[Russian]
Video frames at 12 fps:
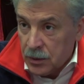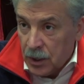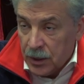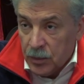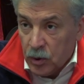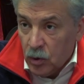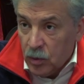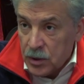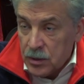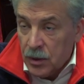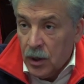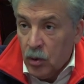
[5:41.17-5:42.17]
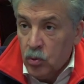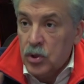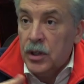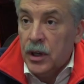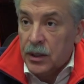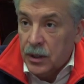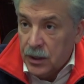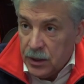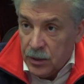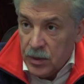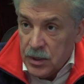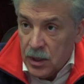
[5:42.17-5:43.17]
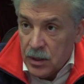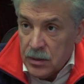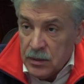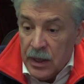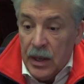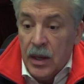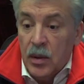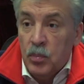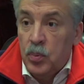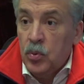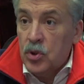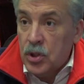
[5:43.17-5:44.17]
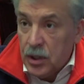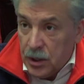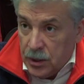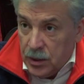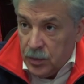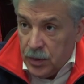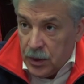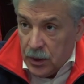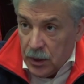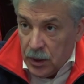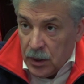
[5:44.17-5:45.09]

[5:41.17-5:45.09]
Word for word: каким-то образом ушли от этих обязательств, бюджет теперь